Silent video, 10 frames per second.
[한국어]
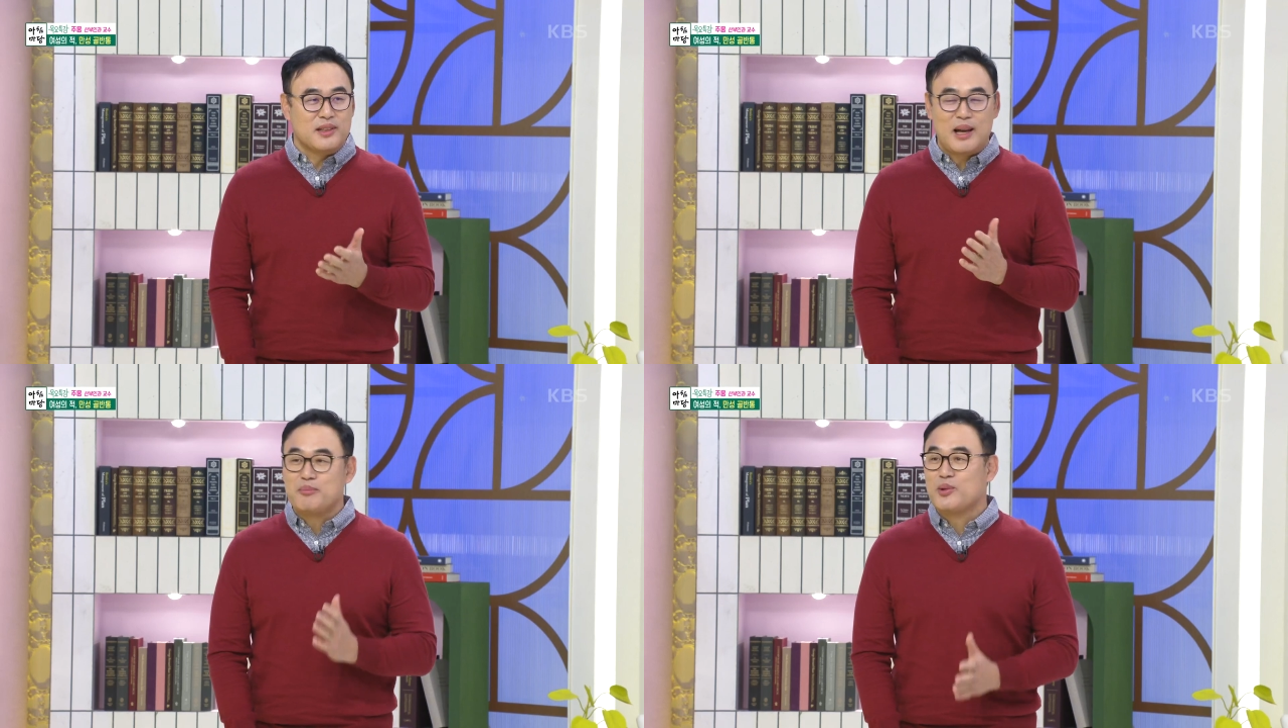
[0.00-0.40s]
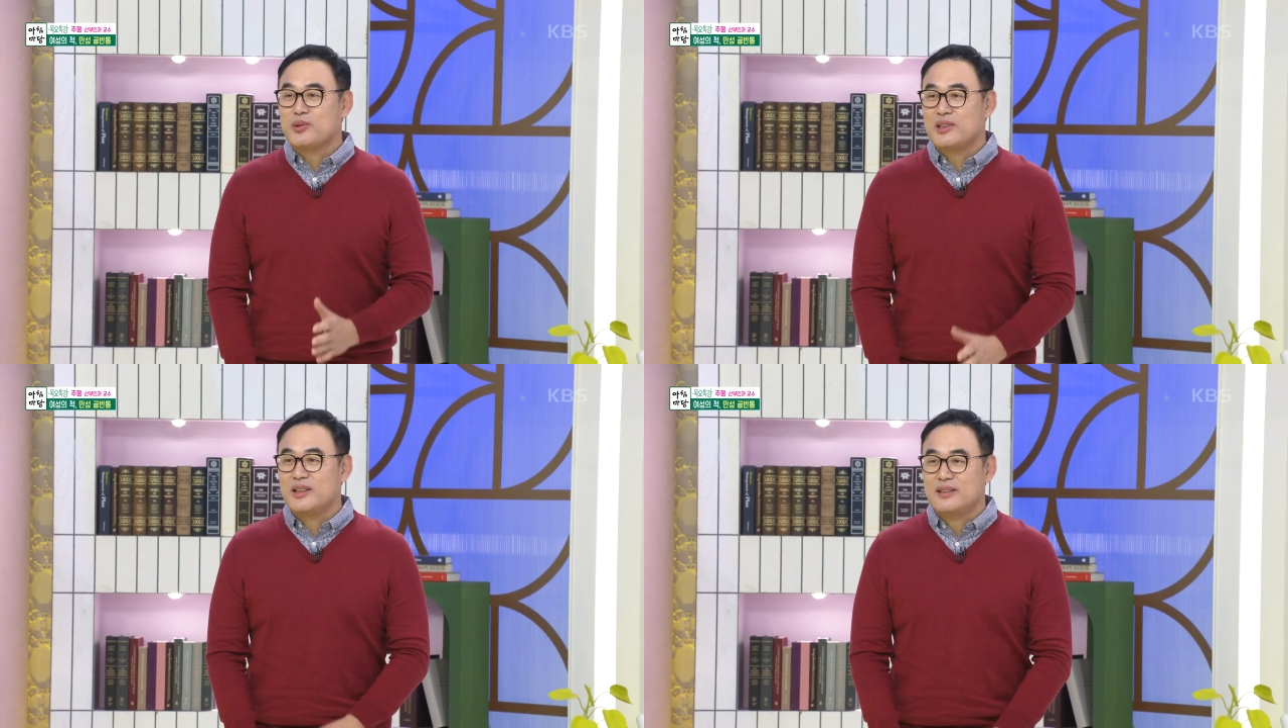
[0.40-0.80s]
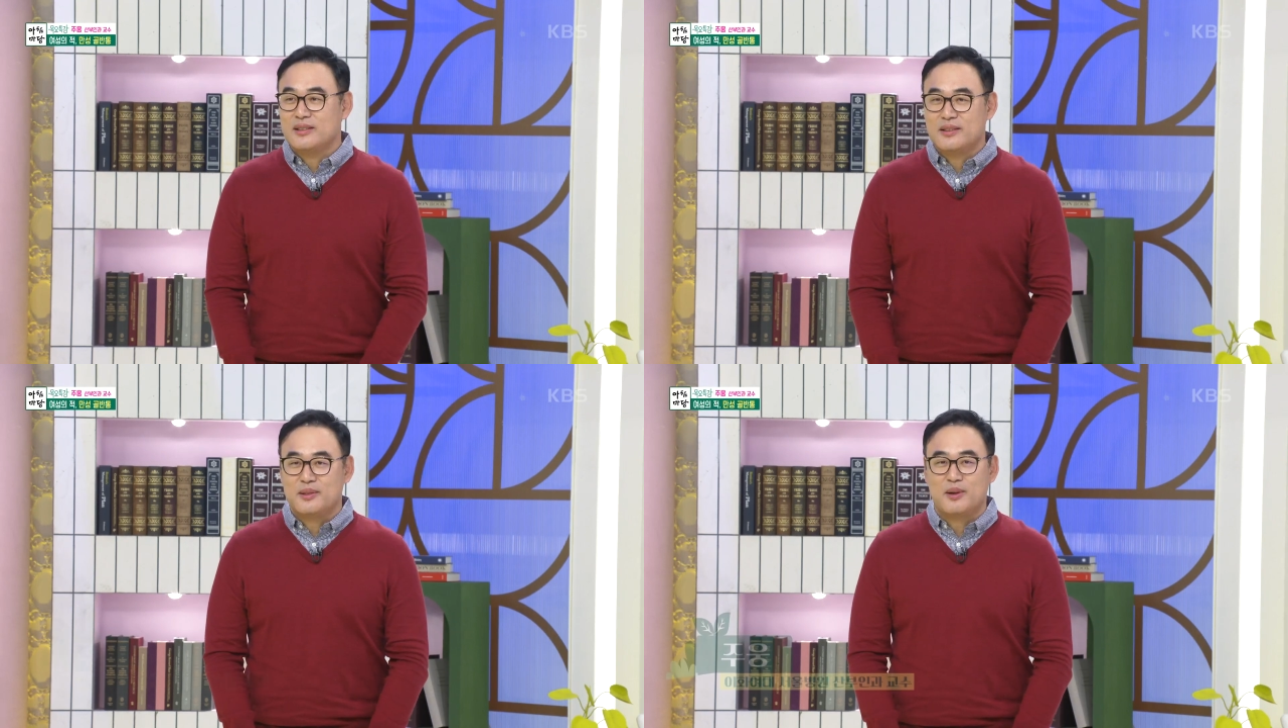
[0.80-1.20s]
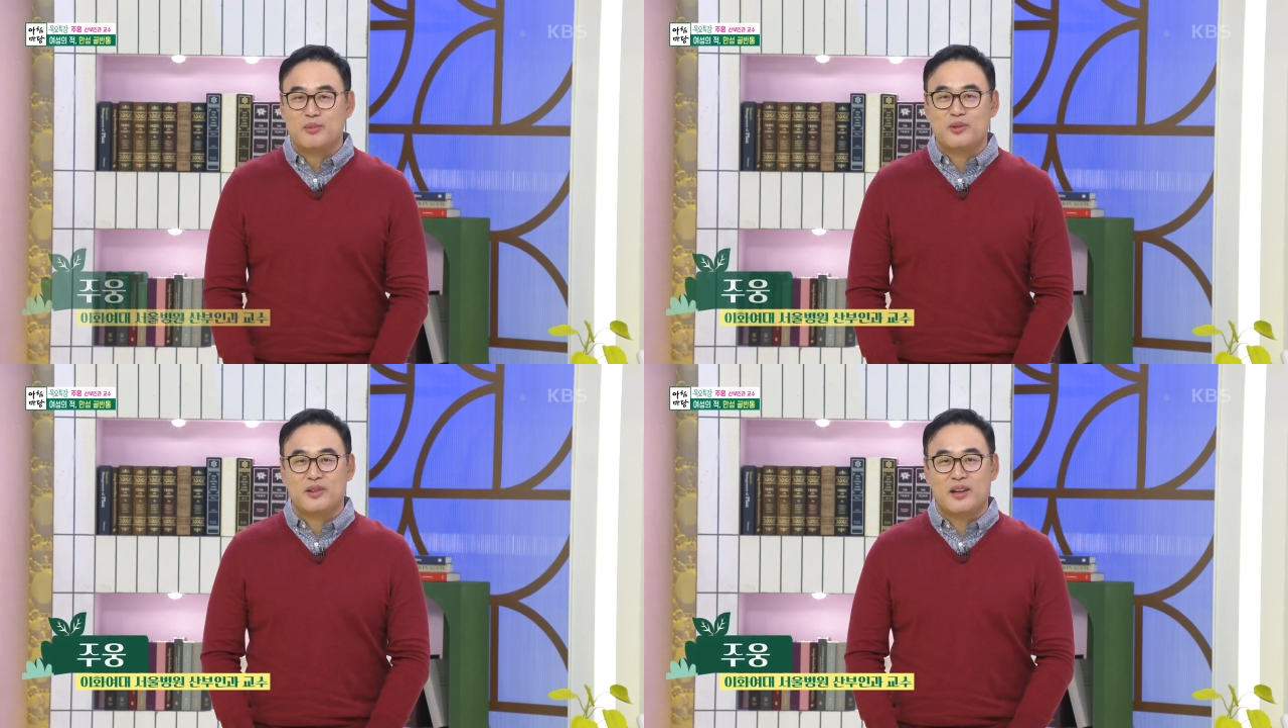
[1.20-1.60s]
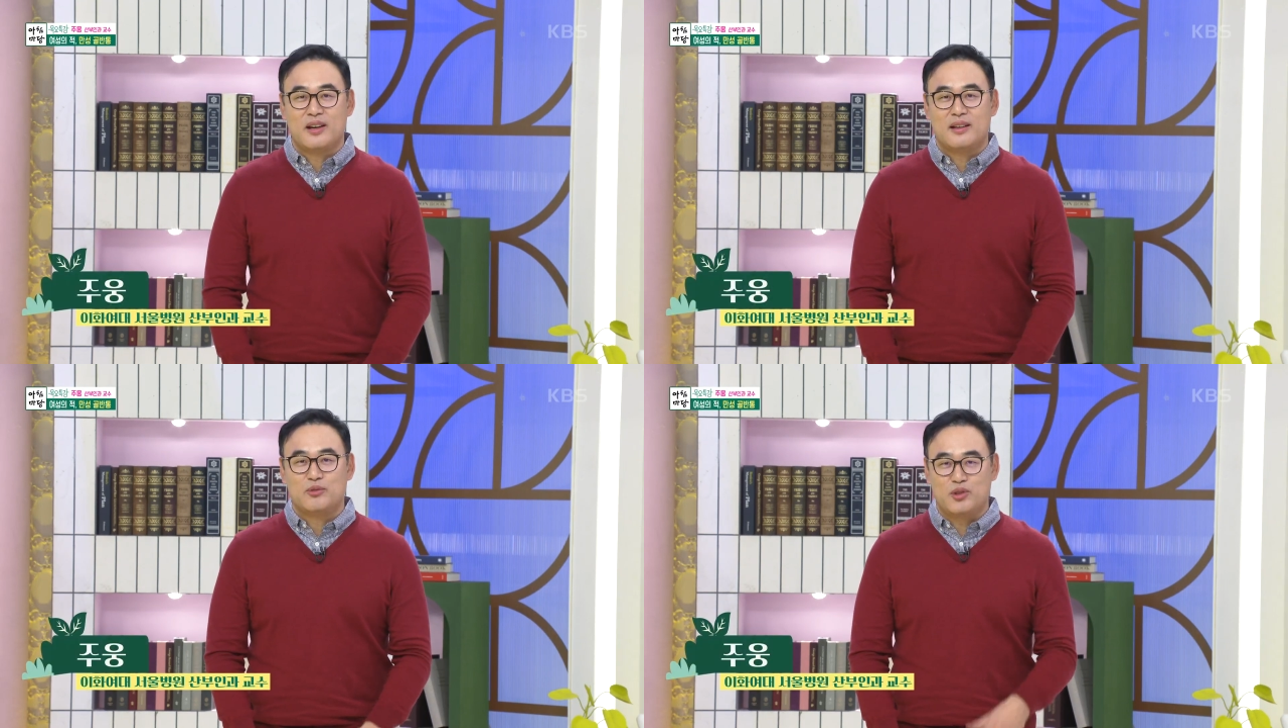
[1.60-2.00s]
삼 교시는 너무
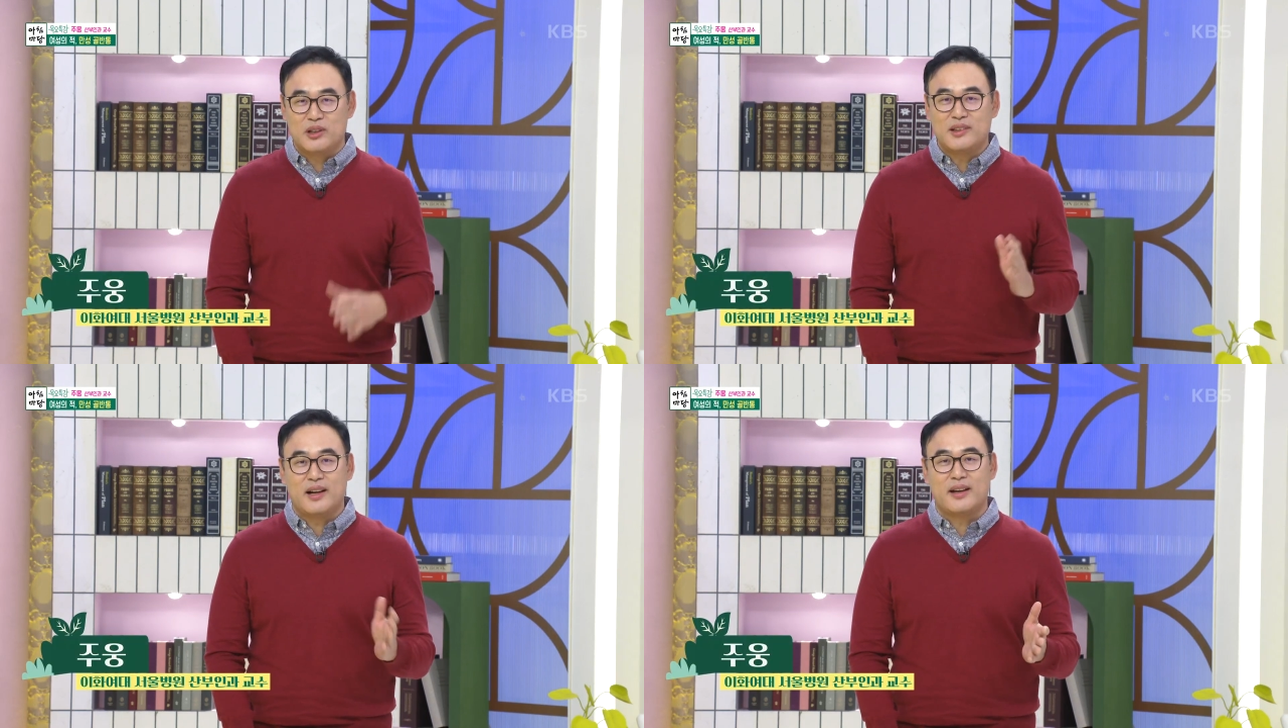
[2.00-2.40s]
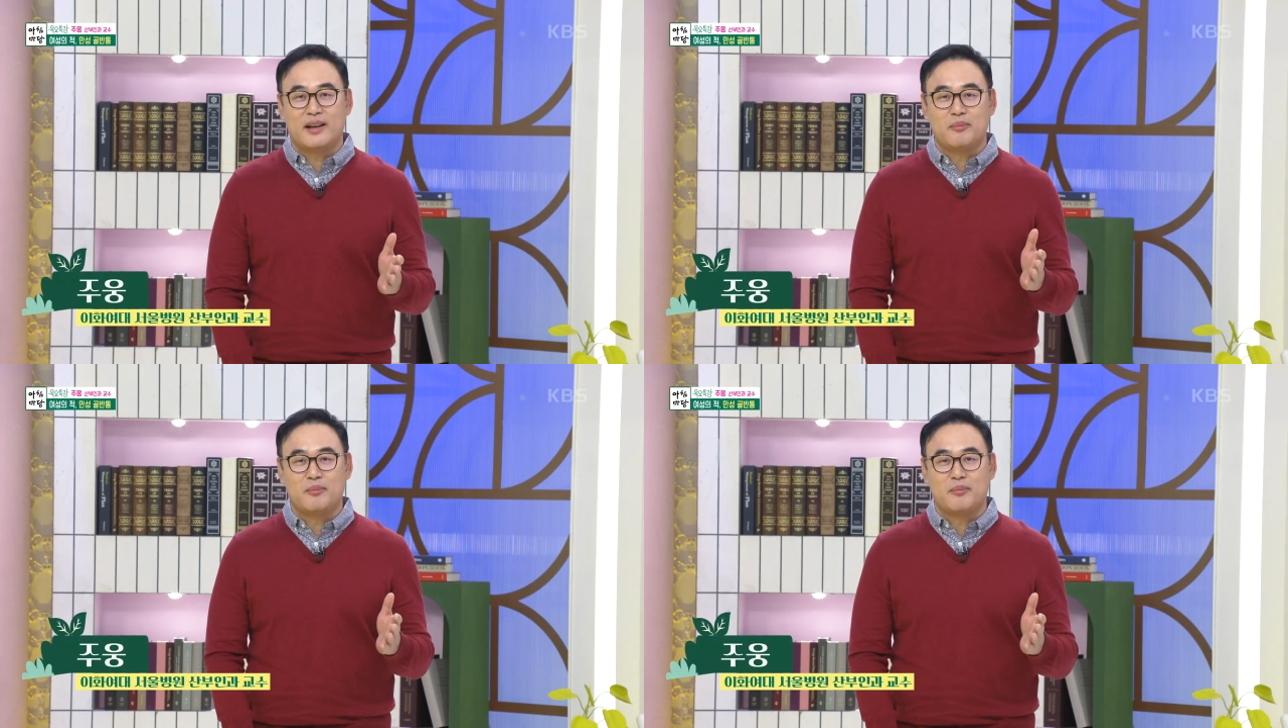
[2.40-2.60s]
이렇게 뚜렷하게